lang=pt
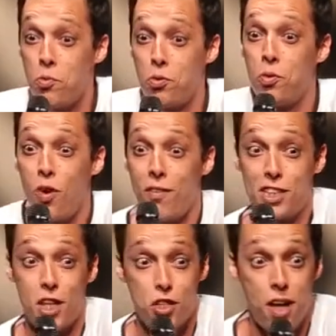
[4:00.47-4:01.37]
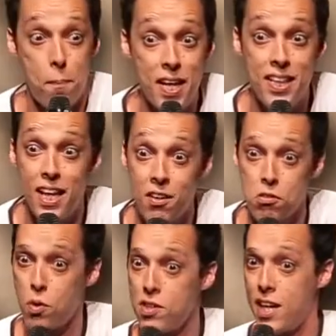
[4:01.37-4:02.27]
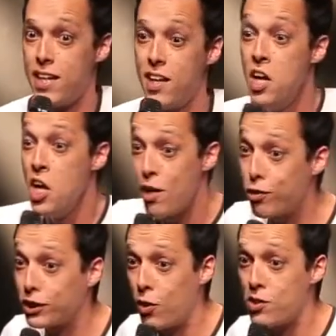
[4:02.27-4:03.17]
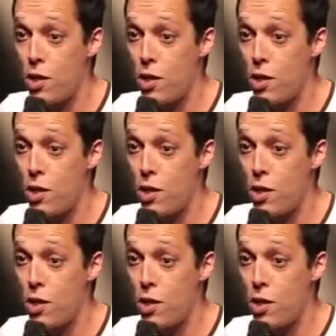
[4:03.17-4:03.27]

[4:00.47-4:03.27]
muito nova, a gente está aprendendo as coisas ainda. Eu vou te dar um